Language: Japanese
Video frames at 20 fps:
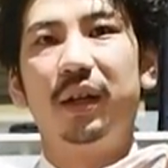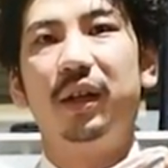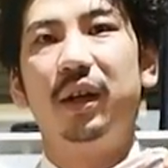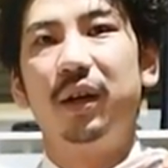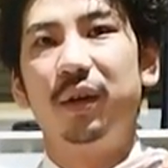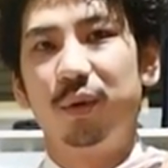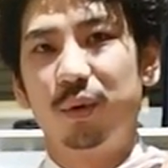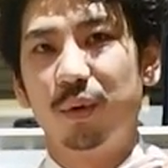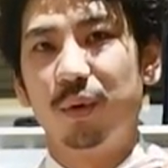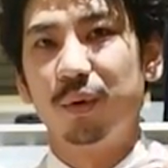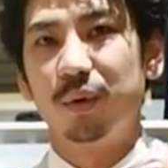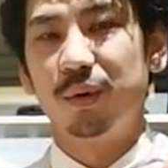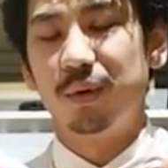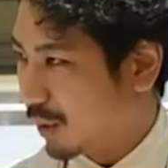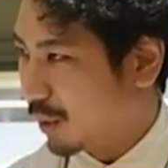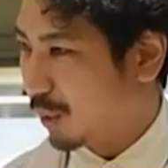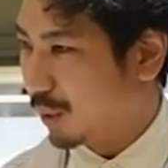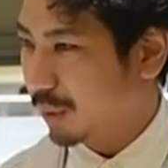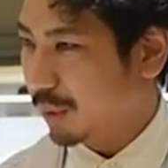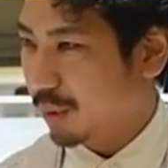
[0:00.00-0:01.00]
に入れると
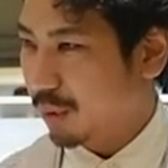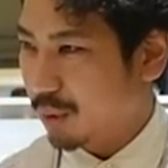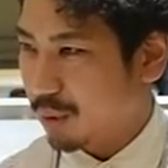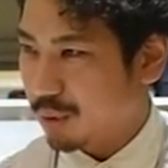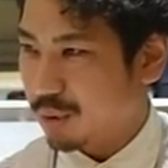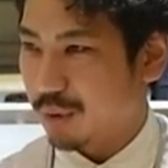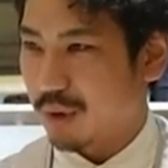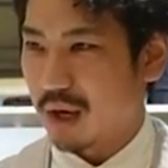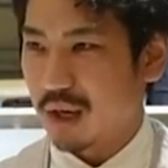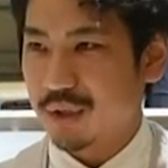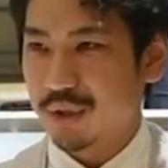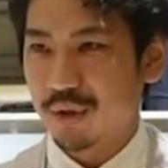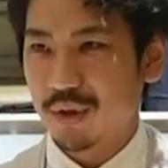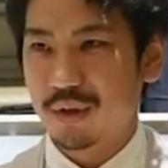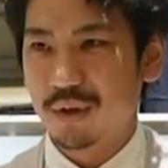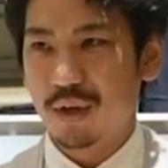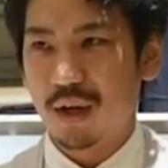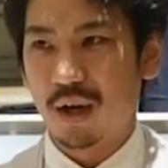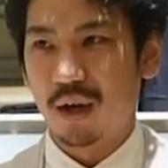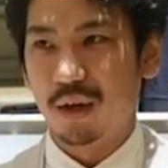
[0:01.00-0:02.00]
程よく
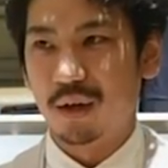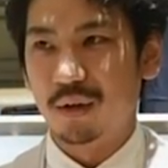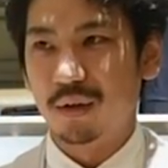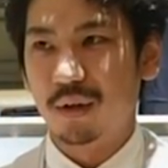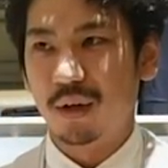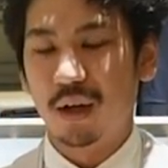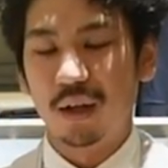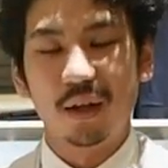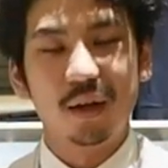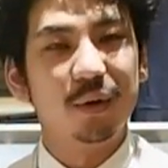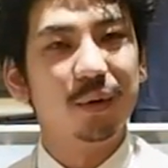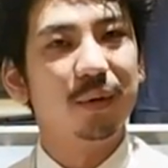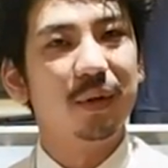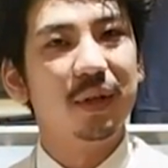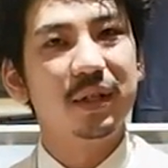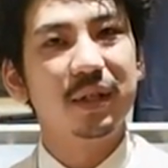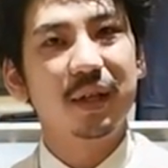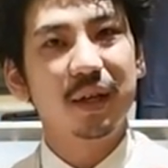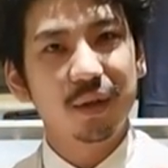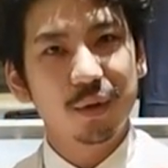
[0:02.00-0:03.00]
カジュアル感が出るん
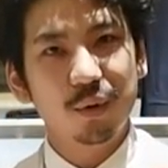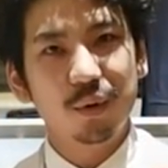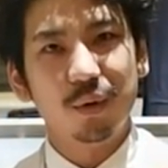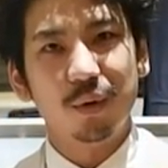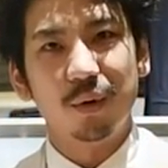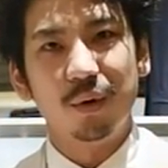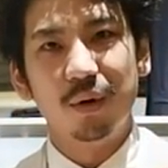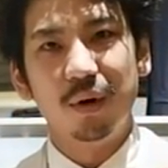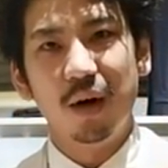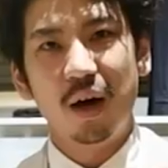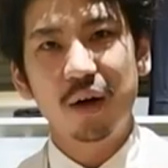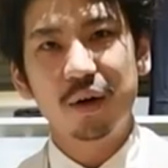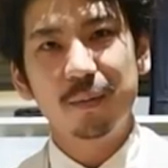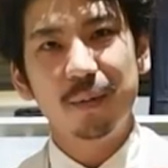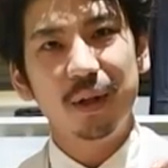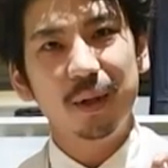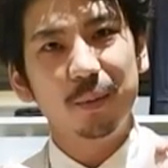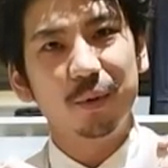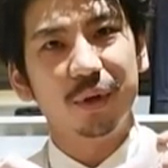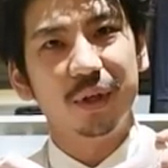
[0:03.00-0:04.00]
ですけどあく
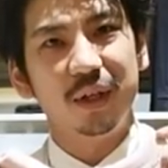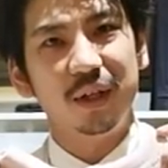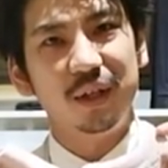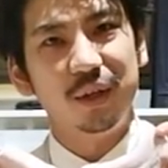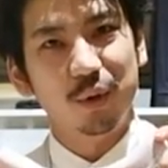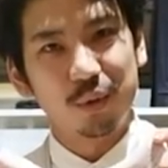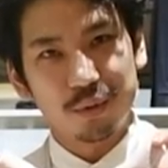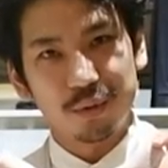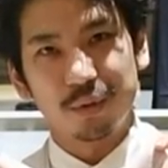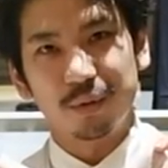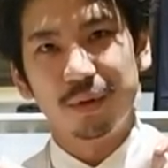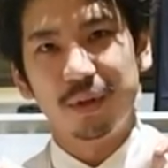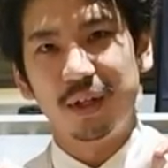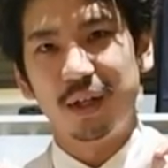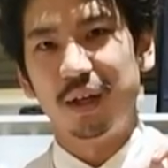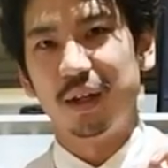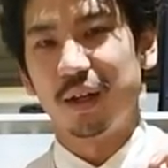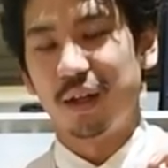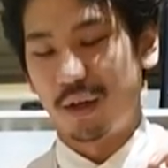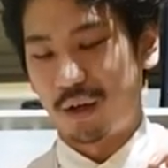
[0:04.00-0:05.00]
までも品よく着
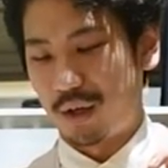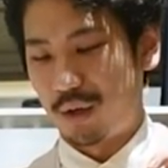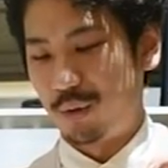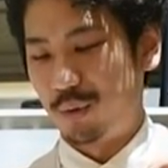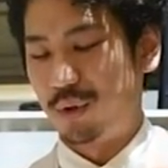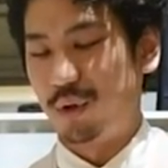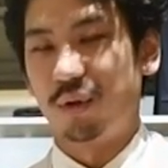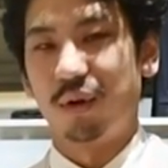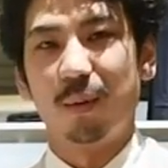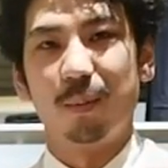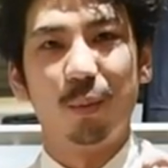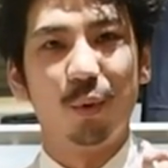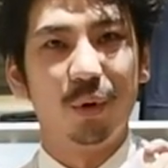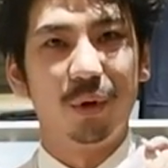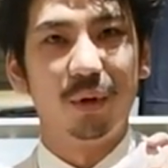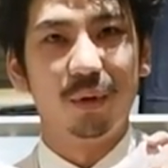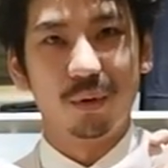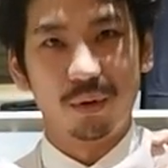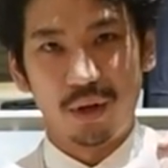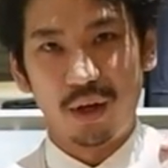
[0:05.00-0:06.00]
ていただけるっていうのが
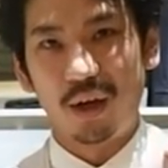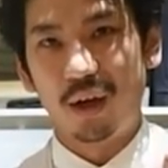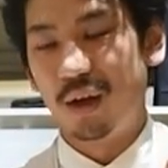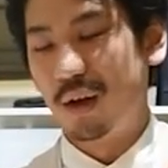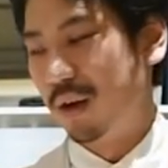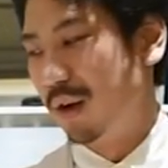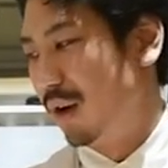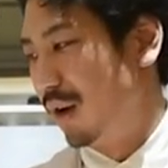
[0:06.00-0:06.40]
ポイントで、